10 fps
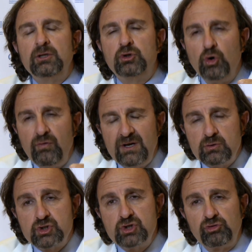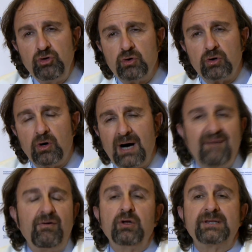dove non ci sono
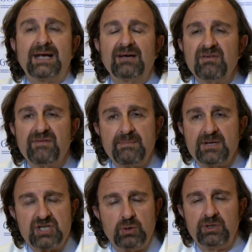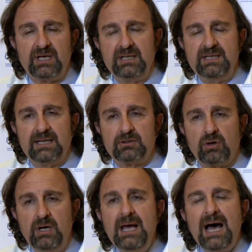a volte case farmaceutiche dietro.